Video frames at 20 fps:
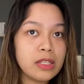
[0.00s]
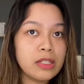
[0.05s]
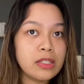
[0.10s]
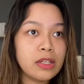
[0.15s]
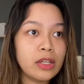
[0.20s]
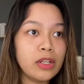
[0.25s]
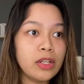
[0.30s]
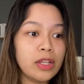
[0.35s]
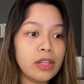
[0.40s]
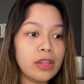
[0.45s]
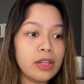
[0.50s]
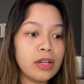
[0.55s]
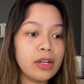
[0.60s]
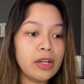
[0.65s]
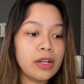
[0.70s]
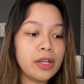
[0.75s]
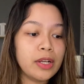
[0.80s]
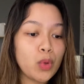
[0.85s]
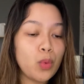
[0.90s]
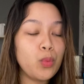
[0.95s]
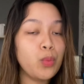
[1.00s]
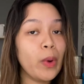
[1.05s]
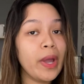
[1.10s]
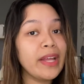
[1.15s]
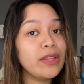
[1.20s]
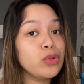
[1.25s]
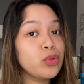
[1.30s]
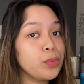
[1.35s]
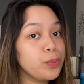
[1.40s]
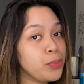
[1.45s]
is another
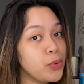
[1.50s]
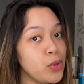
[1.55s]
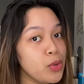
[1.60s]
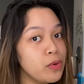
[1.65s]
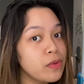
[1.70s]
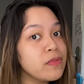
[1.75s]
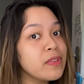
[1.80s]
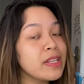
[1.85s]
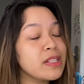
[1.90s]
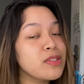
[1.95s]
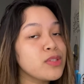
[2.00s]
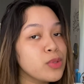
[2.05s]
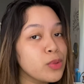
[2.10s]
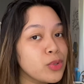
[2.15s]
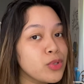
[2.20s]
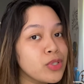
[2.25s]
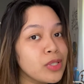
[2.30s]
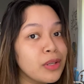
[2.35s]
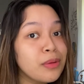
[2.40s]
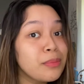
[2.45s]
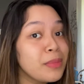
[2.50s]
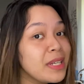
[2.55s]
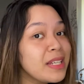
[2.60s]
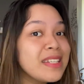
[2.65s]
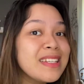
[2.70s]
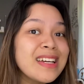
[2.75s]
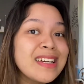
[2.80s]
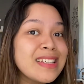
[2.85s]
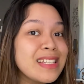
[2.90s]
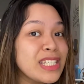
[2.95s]
way to prove that social
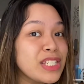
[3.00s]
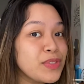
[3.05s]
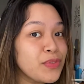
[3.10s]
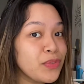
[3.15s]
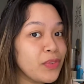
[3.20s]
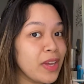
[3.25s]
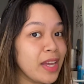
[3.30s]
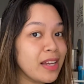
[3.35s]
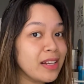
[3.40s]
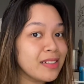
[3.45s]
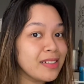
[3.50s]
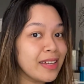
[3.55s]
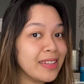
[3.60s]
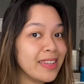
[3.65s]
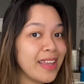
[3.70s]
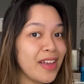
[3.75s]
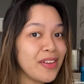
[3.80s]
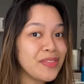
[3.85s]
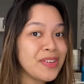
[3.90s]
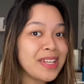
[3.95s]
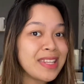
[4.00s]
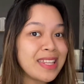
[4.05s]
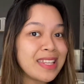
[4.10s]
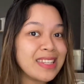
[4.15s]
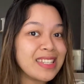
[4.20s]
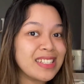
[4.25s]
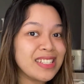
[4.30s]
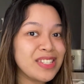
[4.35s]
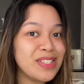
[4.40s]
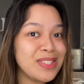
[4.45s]
media is fake. Not
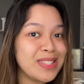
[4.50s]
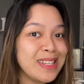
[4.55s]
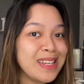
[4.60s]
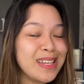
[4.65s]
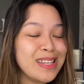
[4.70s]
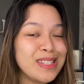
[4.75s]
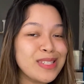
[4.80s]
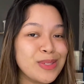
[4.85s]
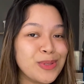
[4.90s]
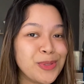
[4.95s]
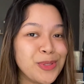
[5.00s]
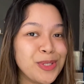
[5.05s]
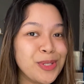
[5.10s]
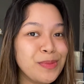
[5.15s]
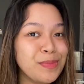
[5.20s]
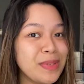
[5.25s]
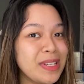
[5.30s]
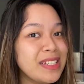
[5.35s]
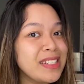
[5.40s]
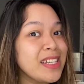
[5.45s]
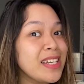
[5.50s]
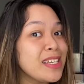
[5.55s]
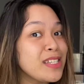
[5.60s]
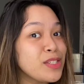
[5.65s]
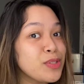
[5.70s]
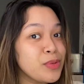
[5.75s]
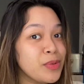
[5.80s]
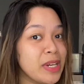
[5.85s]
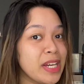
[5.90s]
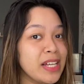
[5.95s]
everything that you see in social media
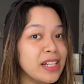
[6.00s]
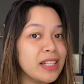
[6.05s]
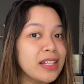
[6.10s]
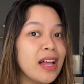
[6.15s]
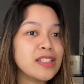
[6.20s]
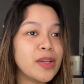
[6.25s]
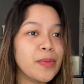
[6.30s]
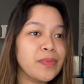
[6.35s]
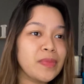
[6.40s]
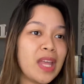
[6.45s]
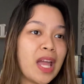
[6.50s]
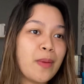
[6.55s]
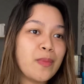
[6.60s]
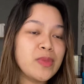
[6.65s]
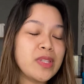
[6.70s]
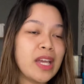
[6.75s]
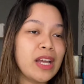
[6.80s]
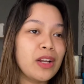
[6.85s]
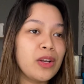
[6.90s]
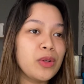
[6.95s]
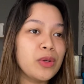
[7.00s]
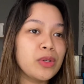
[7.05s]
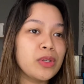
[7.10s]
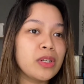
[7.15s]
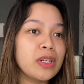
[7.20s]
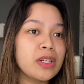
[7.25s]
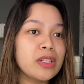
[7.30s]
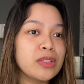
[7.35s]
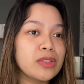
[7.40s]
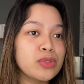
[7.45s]
is real. Sometimes I look
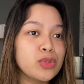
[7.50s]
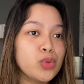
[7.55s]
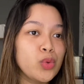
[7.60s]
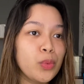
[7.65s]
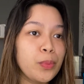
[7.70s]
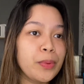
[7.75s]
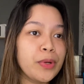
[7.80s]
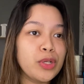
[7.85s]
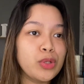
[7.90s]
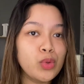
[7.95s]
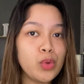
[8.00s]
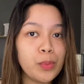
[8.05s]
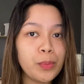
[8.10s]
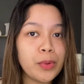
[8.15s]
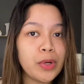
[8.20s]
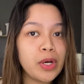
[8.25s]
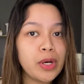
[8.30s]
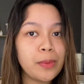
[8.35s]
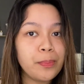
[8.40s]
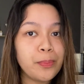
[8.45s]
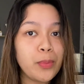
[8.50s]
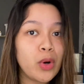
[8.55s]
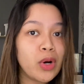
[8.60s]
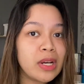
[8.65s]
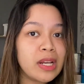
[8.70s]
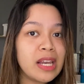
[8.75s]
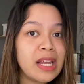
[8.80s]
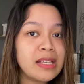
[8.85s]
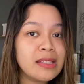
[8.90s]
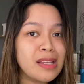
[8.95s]
super duper
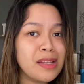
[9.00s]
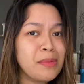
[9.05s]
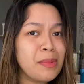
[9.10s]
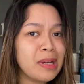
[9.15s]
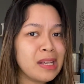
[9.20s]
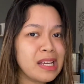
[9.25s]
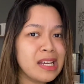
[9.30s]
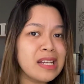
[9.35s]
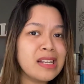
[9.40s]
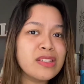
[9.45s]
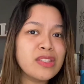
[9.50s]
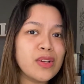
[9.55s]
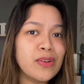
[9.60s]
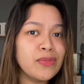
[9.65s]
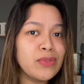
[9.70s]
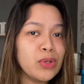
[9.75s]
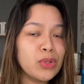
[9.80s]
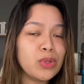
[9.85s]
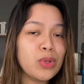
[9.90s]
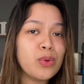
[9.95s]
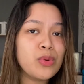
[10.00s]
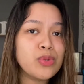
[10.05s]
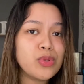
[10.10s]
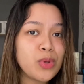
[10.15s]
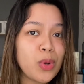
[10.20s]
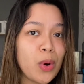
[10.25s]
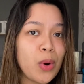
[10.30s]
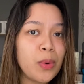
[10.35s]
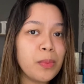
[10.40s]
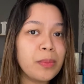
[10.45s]
poreless and makinis sa photos
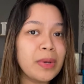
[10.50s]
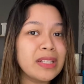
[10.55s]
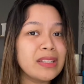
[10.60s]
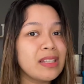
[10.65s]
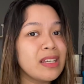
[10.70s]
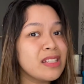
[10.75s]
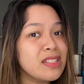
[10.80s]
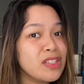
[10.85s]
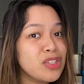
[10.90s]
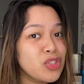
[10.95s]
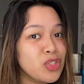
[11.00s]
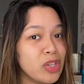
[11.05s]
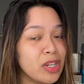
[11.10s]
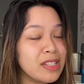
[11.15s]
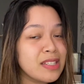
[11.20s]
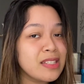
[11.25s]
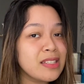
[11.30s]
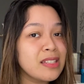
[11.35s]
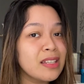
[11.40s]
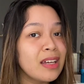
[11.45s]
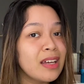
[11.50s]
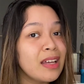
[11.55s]
ko, but it's just